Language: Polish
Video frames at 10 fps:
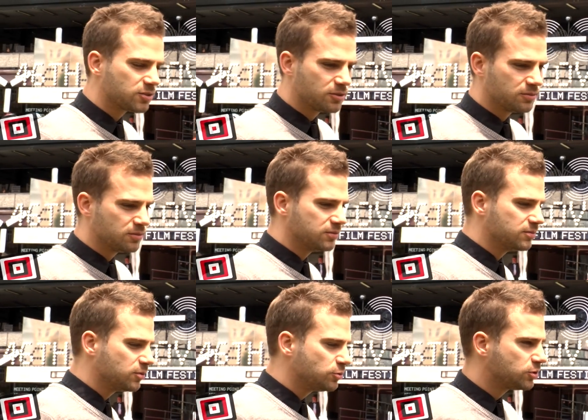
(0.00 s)
są,
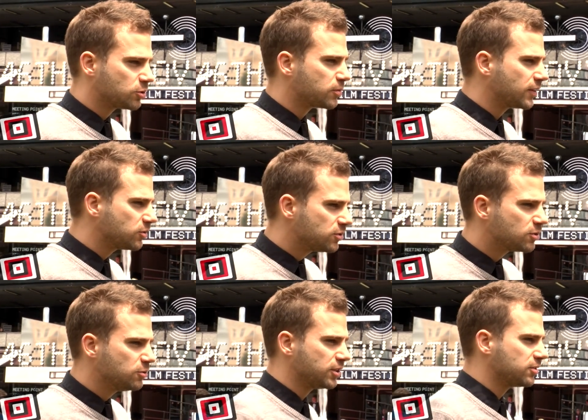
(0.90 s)
ludzie, którzy prowadzą
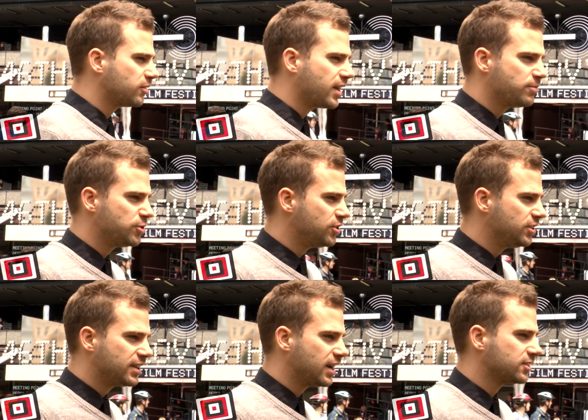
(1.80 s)
dyskusje, to są najlepsi
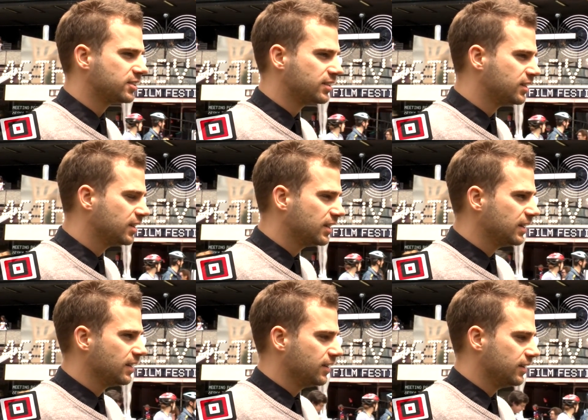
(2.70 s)
dziennikarze
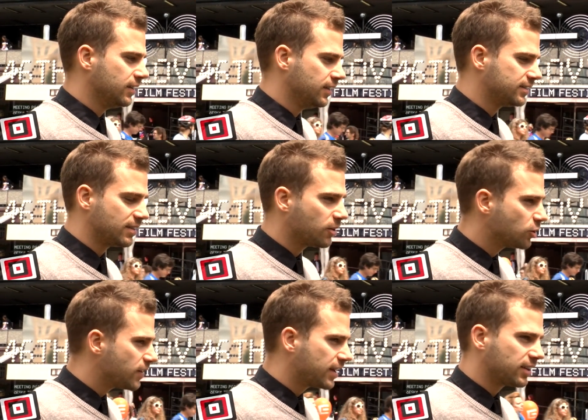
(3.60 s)
e, z całego
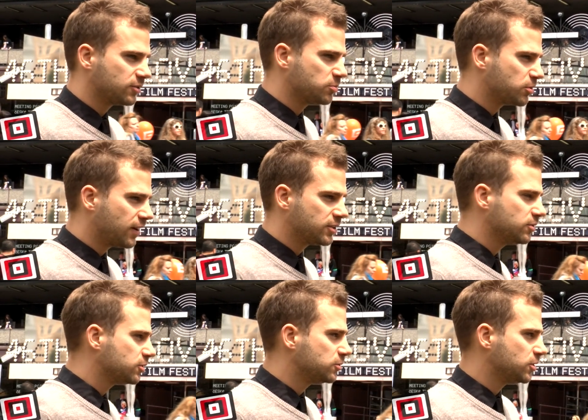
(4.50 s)
świata, którzy prowadzą
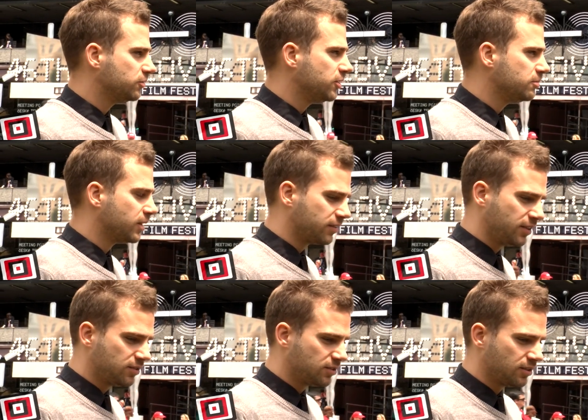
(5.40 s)
dyskusje o filmach,
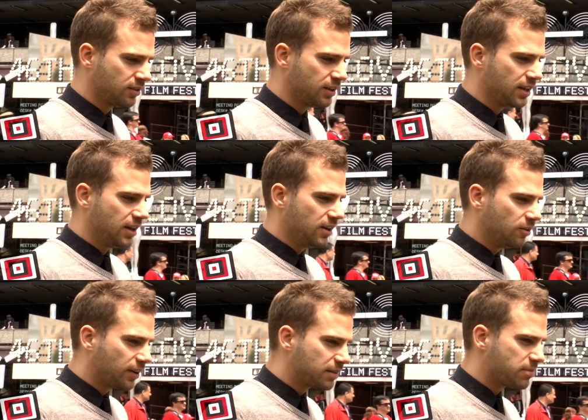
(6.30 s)
więc e,
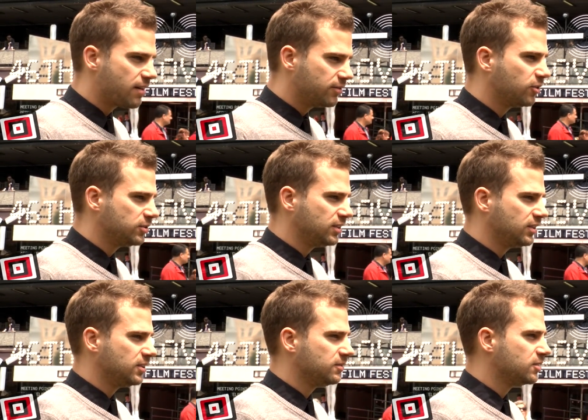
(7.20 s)
no tak naprawdę
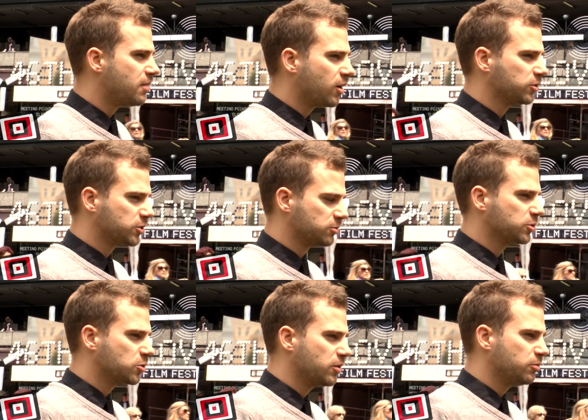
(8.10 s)
oni dbają o to, żeby
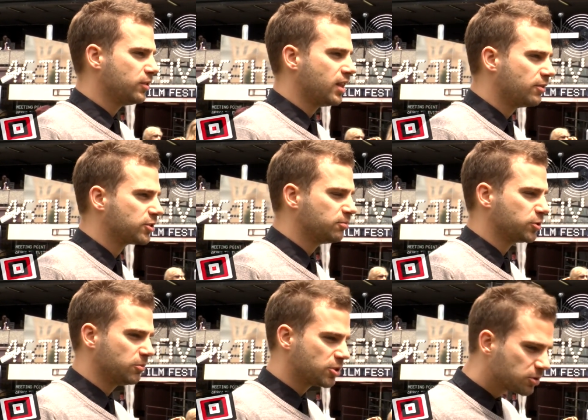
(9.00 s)
dokument był na najwyższym
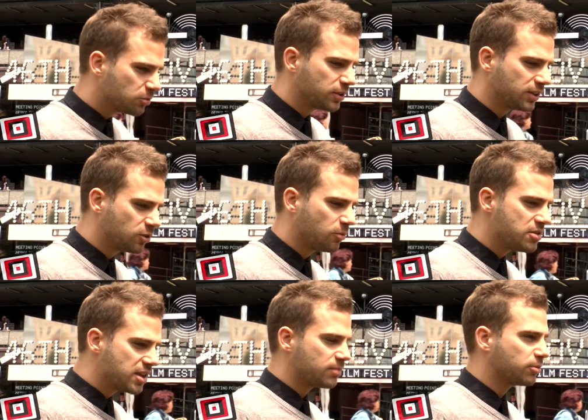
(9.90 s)
poziomie, żeby to był taki
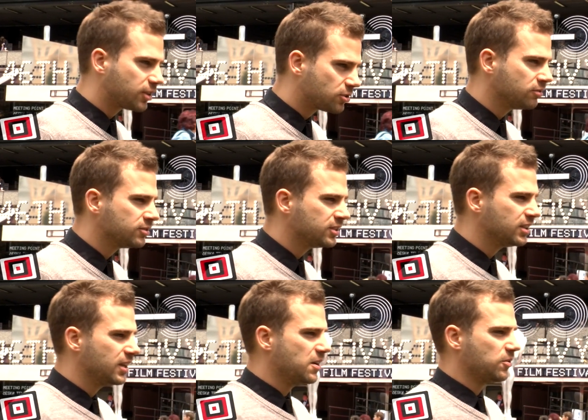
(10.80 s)
dokument nie reportażowy,
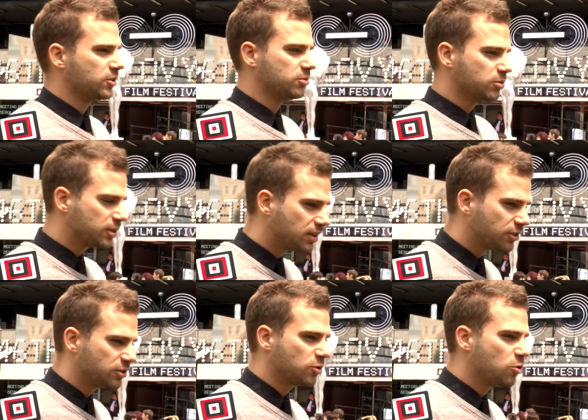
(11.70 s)
tylko żeby to był taki
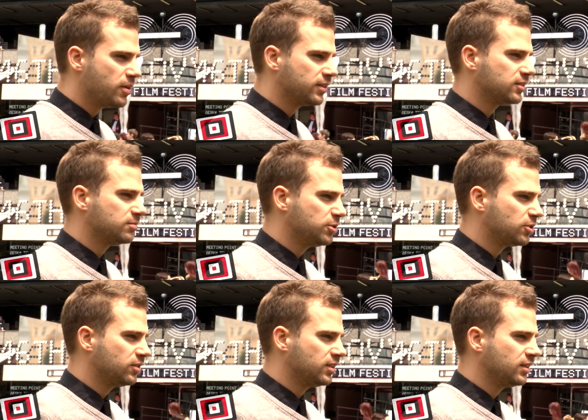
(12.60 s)
właśnie dokument
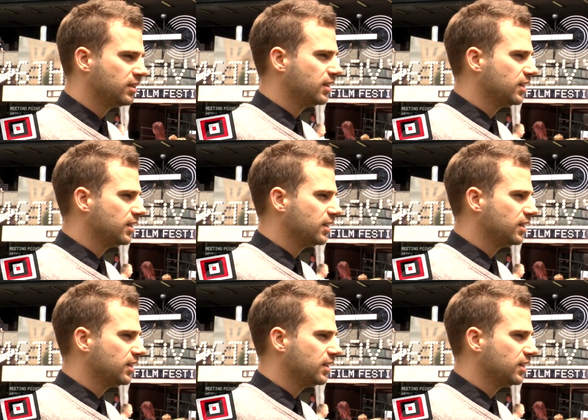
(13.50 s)
zbliżony,